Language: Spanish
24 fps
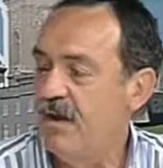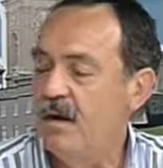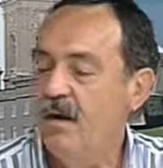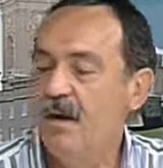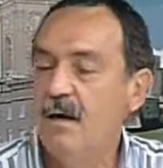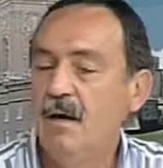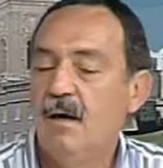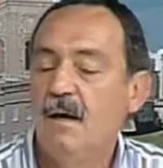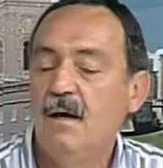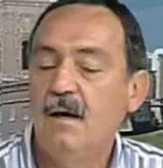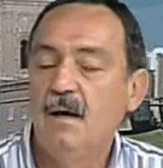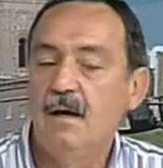
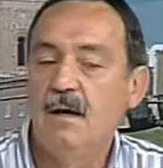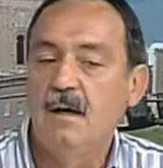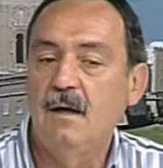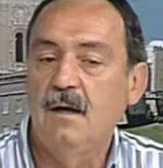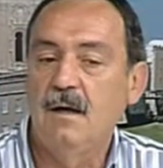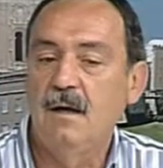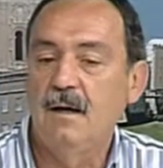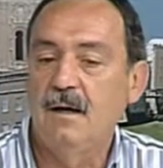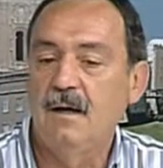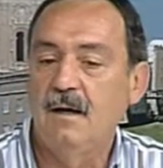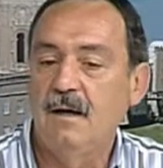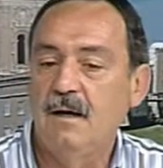
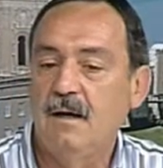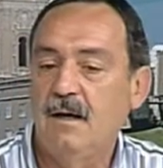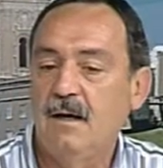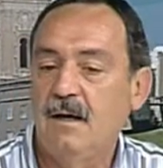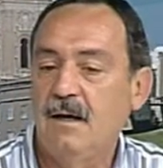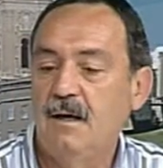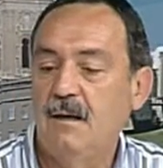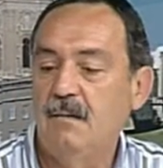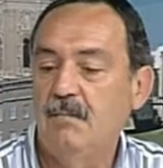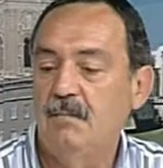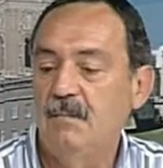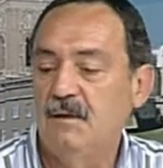eh,
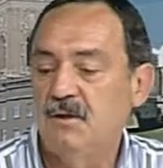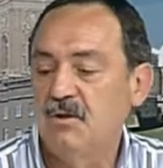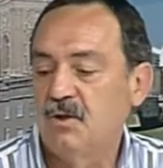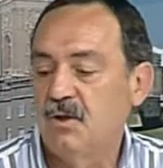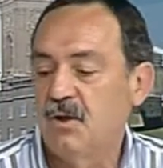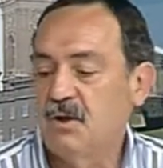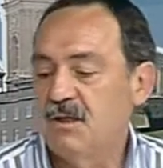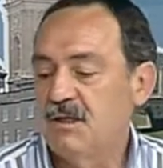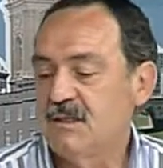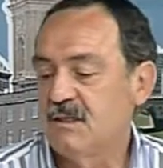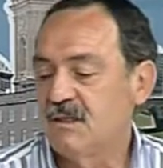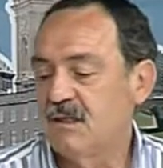entonces se
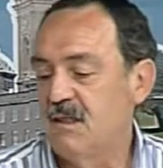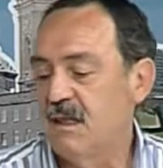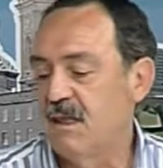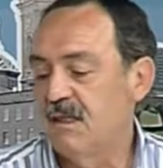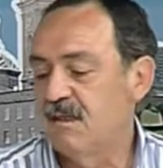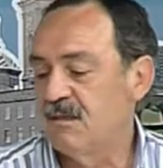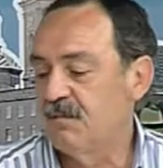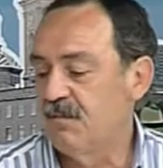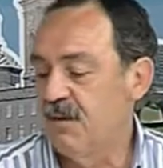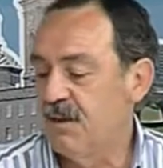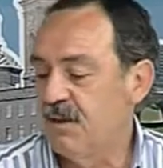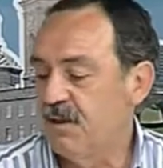les va a
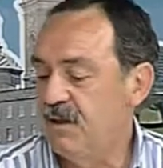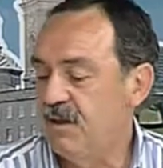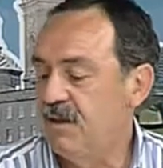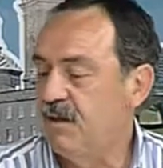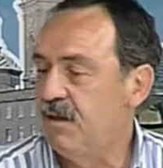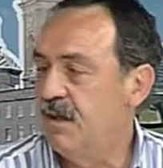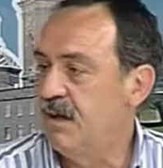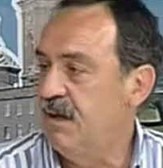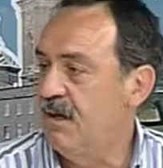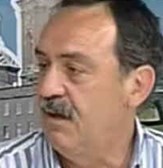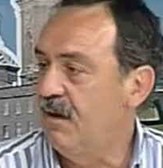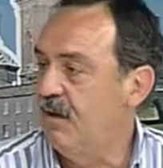citar el
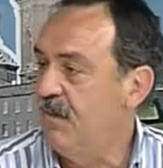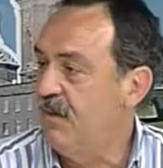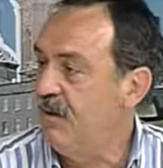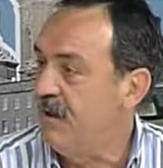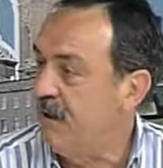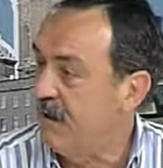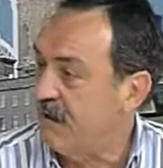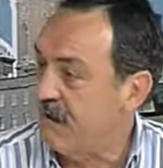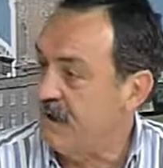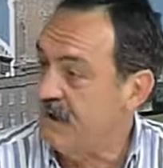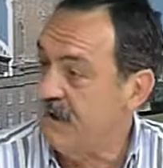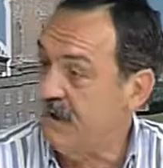
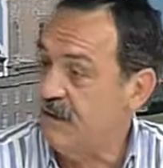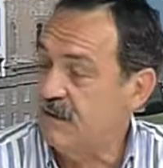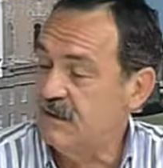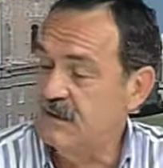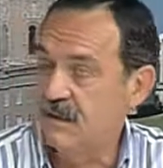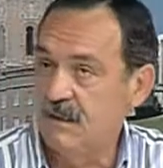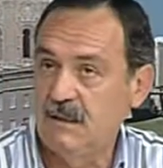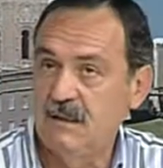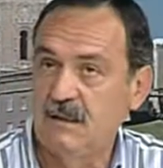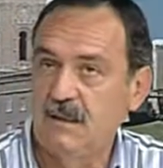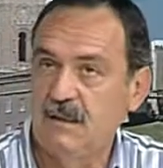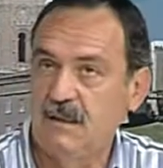viernes,
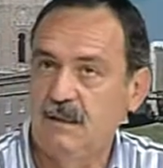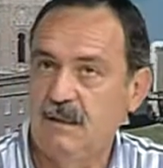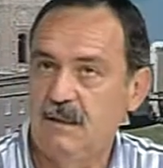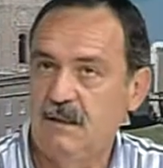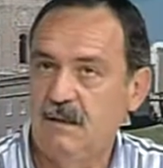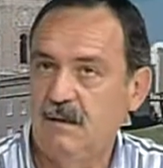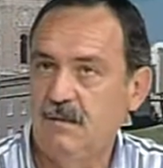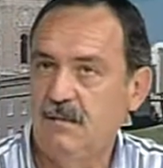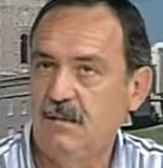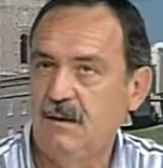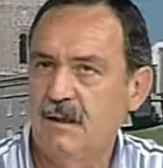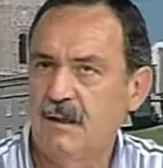eh,
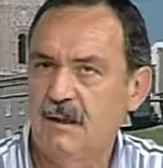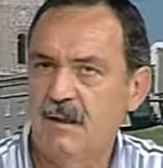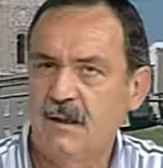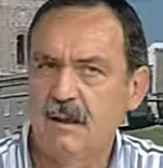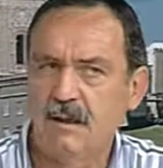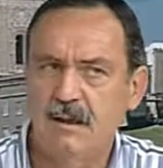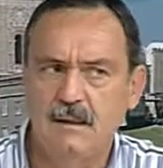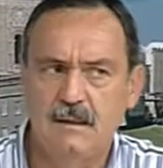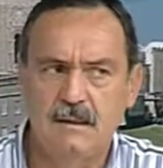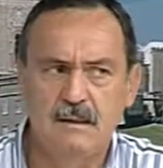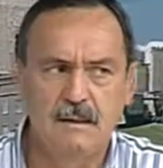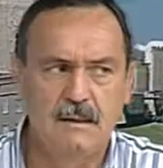viernes
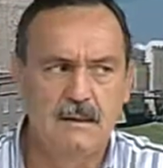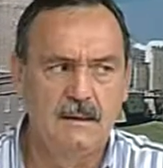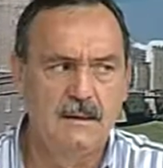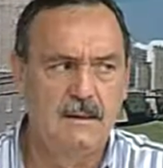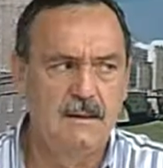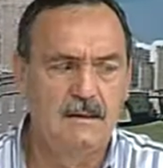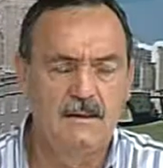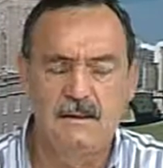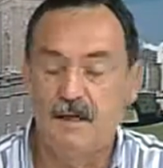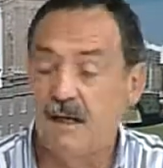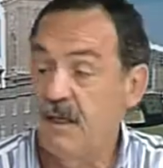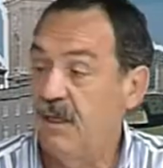
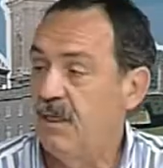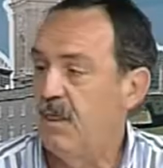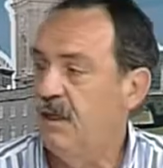13,